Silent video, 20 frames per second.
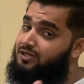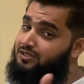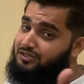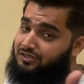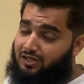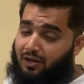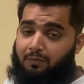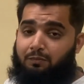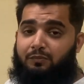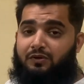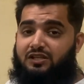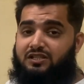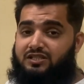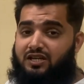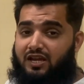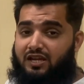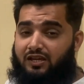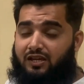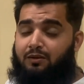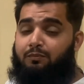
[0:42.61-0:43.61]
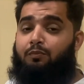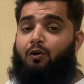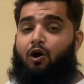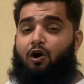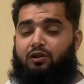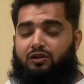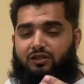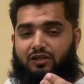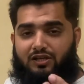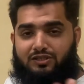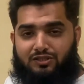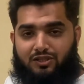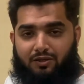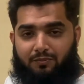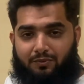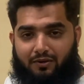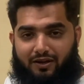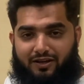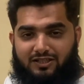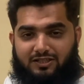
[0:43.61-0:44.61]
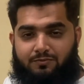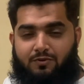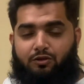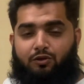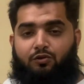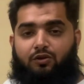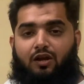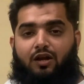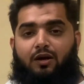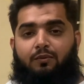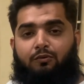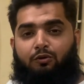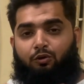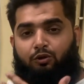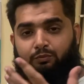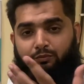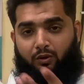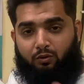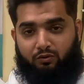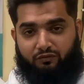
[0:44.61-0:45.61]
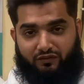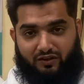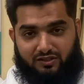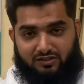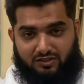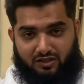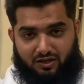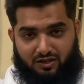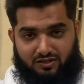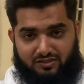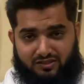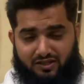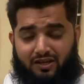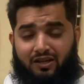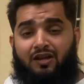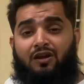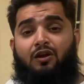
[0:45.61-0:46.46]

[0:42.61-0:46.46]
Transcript: सब मिल जाएगी बहुत ही अच्छे प्राइस में क्योंकि हम खुद मैनुफेक्चरर्स है